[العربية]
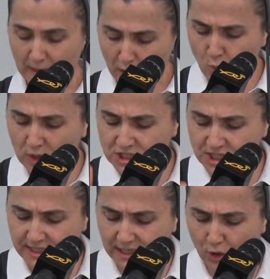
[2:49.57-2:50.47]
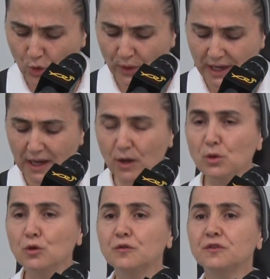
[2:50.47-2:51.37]
أول جدال هو
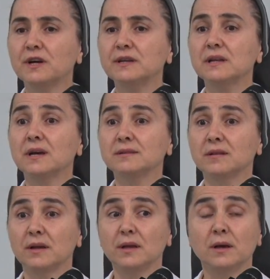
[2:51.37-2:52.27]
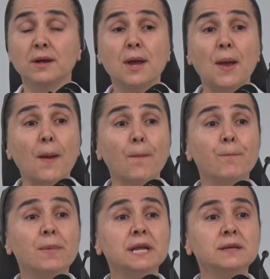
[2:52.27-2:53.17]
حول غفران الخطايا
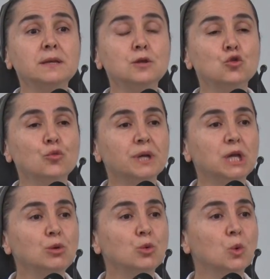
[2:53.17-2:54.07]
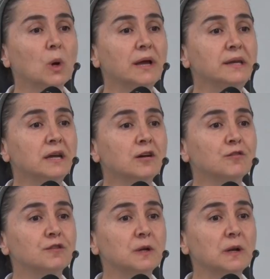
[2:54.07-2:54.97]
من يمكنه أن
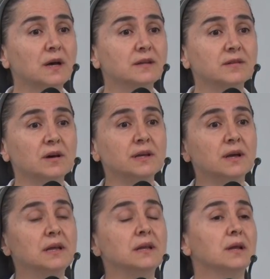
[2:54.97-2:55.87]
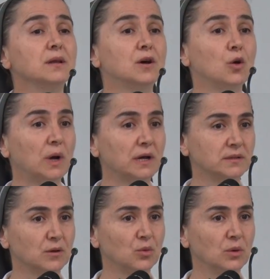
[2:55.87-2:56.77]
يغفر الخطايا إلا الله
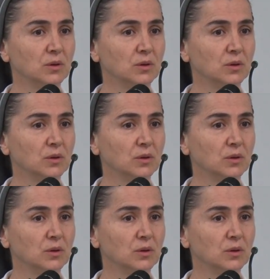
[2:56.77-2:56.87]
وحده